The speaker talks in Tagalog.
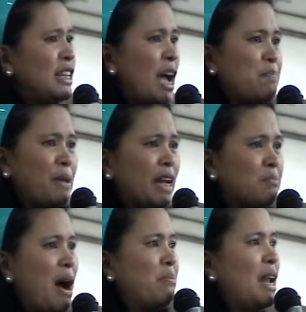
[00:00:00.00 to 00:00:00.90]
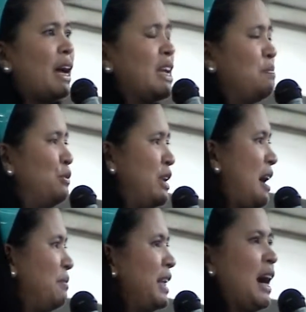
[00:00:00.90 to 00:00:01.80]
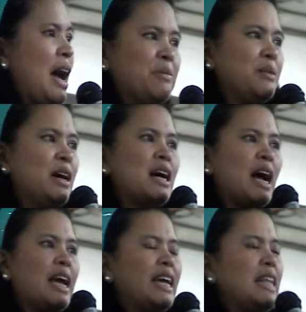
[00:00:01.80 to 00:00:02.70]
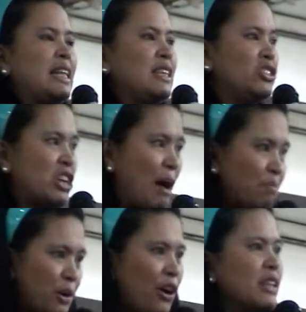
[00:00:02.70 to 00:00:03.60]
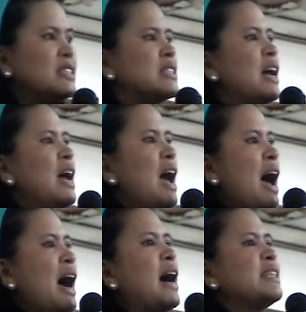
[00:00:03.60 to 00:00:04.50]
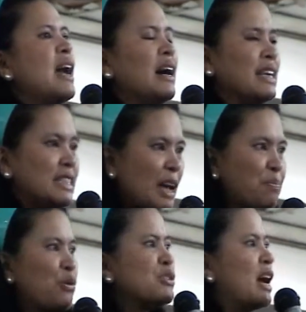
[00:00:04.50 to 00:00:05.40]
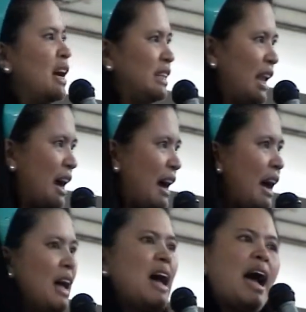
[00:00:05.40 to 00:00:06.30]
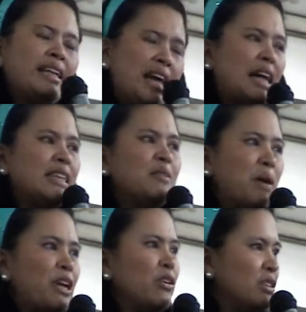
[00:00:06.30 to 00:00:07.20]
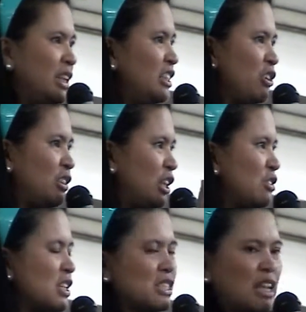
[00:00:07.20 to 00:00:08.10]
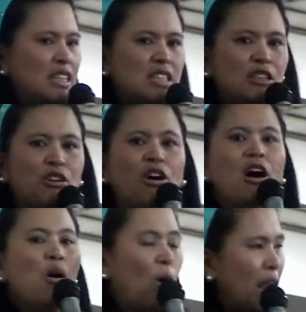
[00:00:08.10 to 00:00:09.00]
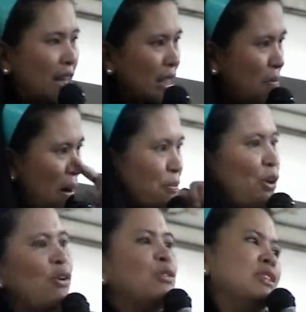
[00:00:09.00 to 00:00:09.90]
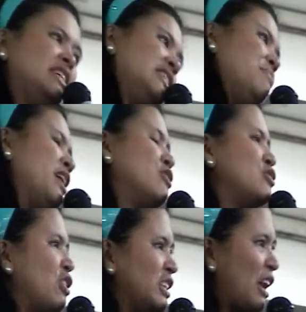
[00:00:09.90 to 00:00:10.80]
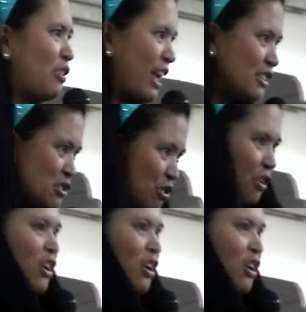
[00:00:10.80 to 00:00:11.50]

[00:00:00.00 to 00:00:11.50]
na ipinagmamalaki po namin ang aming mga kaya nating champions. At ang isa po sa kanila ay dating mayor ninyo dito sa San Isidro. Walang iba po kundi si Mayor Sonia Lorenzo.